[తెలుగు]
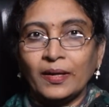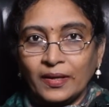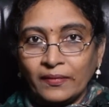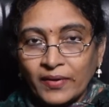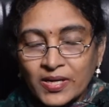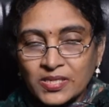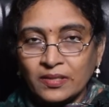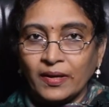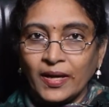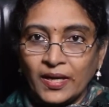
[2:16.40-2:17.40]
రివర్స్
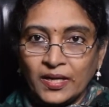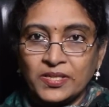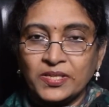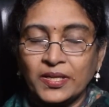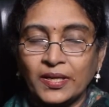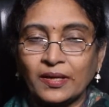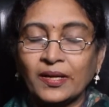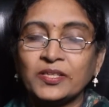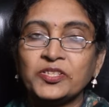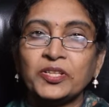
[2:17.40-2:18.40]
ఎనర్జీ
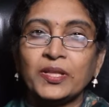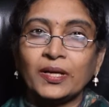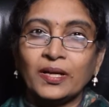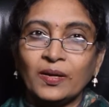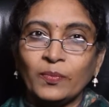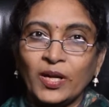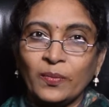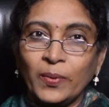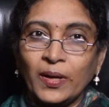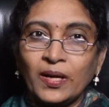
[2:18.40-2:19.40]
ఖచ్చితంగా మన
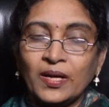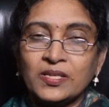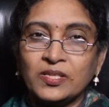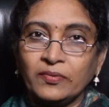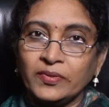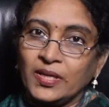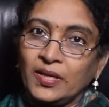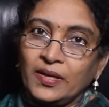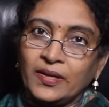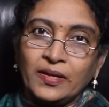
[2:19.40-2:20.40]
పిల్లల
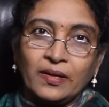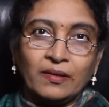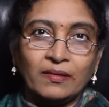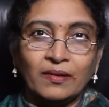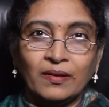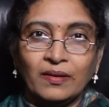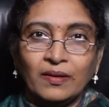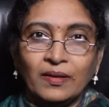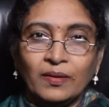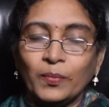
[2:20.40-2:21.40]
జీవితాలకి
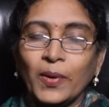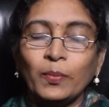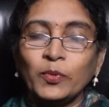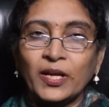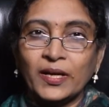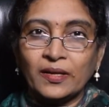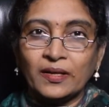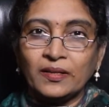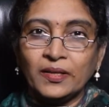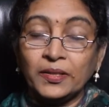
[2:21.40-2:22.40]
మామూలుగా
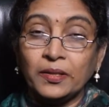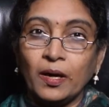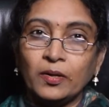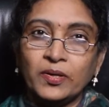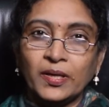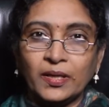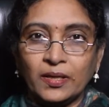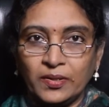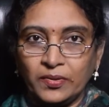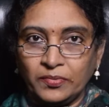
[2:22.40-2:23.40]
కాదండి
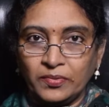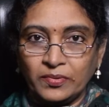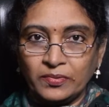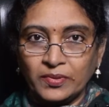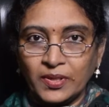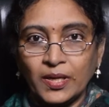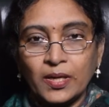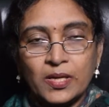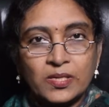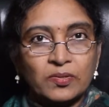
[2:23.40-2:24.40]
దారుణంగా అంటుకుంటుంది
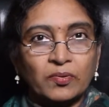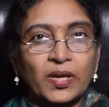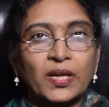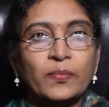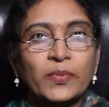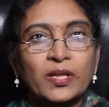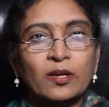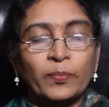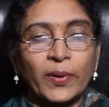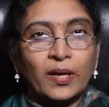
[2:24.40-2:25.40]
సో
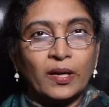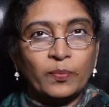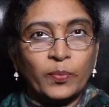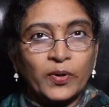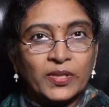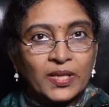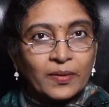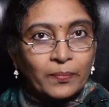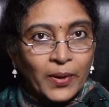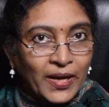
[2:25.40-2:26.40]
ఎనిమిదిలో పిల్లలు పుడితే
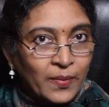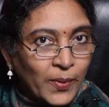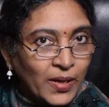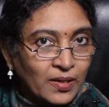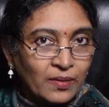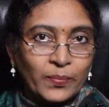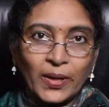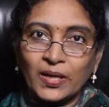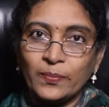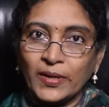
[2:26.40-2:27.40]
భయపడటం
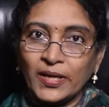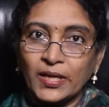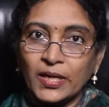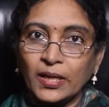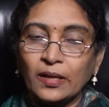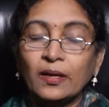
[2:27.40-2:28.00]
పక్కన పెట్టండి